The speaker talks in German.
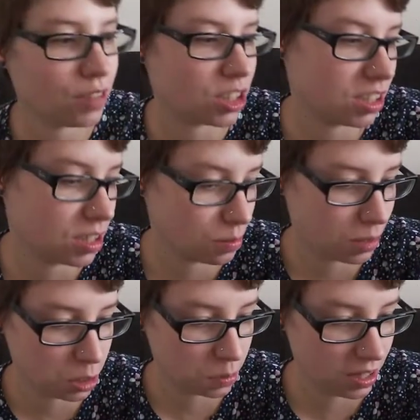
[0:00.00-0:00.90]
Da steht zum
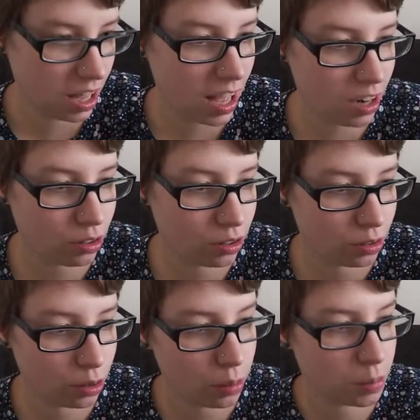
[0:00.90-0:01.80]
Beispiel
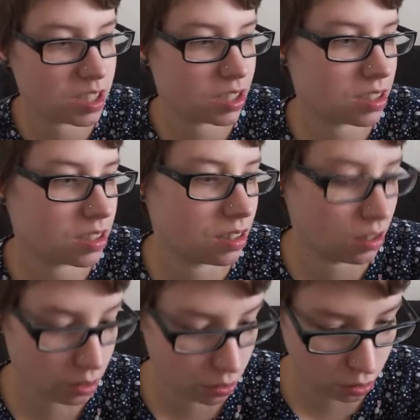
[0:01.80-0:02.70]
Hello, Psst
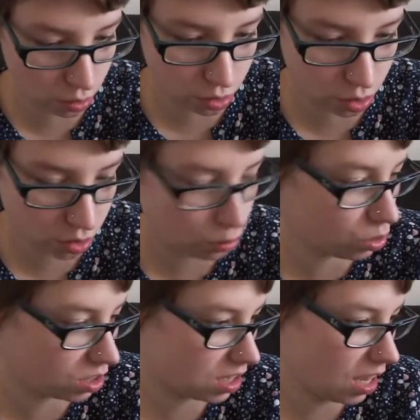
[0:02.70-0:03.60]
und
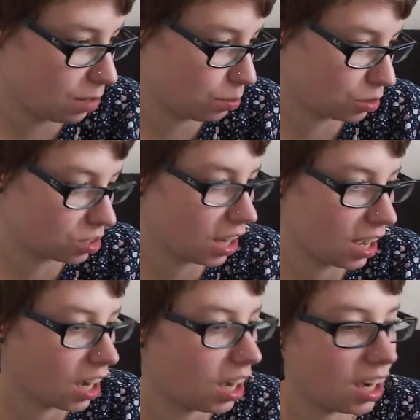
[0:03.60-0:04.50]
What's Up und
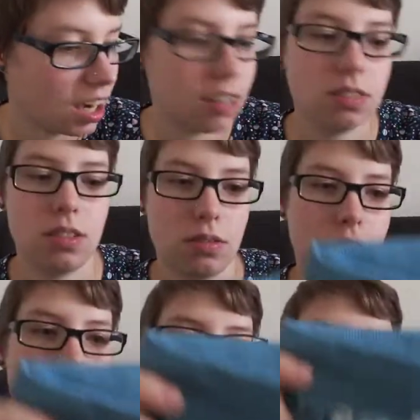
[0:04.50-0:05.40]
Haha und so.